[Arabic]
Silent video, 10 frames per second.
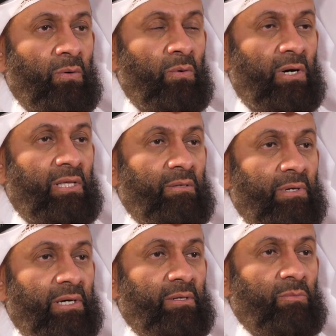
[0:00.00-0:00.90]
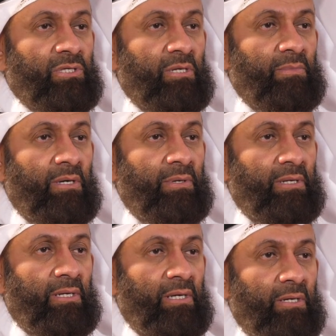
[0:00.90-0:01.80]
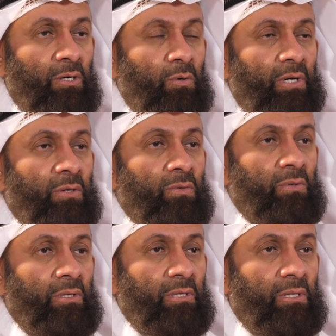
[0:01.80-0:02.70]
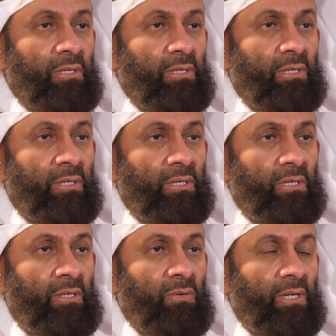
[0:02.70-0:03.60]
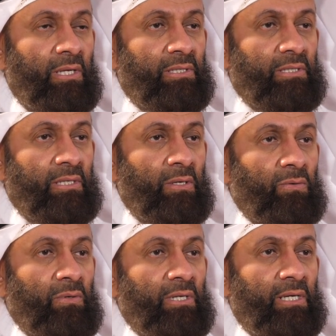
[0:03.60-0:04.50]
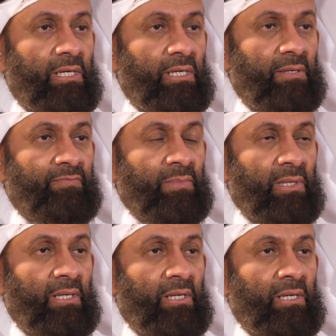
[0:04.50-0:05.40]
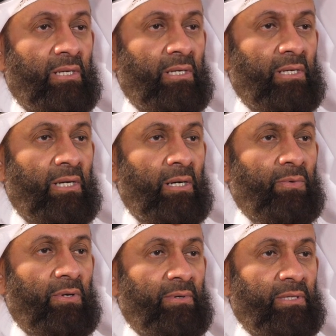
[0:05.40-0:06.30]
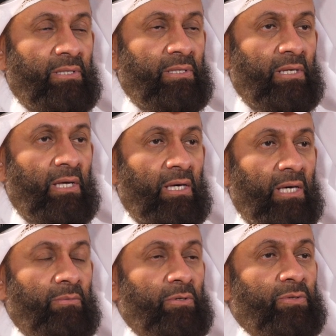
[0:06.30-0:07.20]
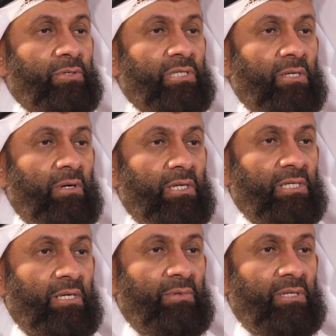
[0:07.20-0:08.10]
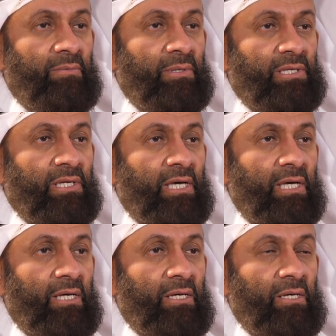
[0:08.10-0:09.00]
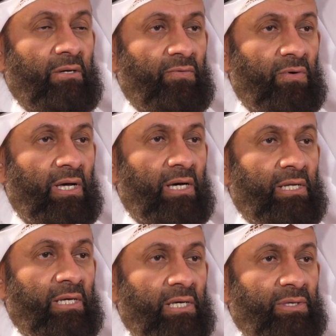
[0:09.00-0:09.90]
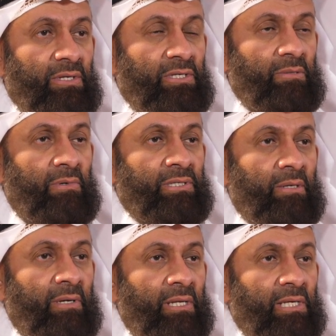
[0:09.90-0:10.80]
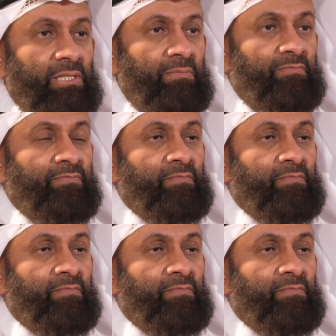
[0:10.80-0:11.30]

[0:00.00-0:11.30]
وعلى المهر المسمى بيننا هو يقول الولد يقول لأبو البنت قبلت الزواج من ابنتك فلانة يذكر اسمها طبعا لازم